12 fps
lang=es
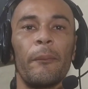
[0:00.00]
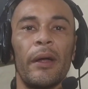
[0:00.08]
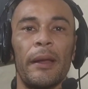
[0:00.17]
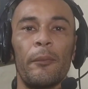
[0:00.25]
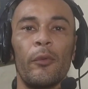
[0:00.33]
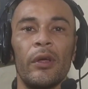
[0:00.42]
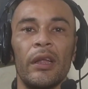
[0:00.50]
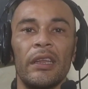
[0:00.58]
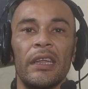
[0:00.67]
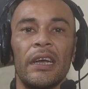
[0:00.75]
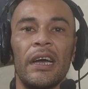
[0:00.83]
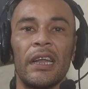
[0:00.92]
para
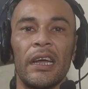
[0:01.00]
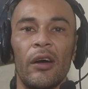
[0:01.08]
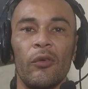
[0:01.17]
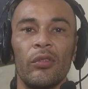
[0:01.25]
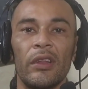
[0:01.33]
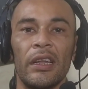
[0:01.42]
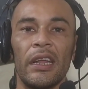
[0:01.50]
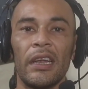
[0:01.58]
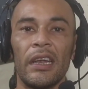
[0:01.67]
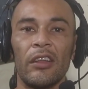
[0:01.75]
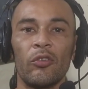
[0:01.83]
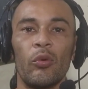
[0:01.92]
poder llegar a
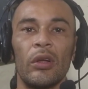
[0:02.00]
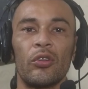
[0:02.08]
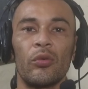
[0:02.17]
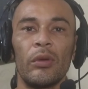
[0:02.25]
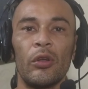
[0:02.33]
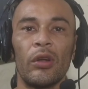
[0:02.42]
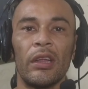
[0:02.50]
obtener las 4000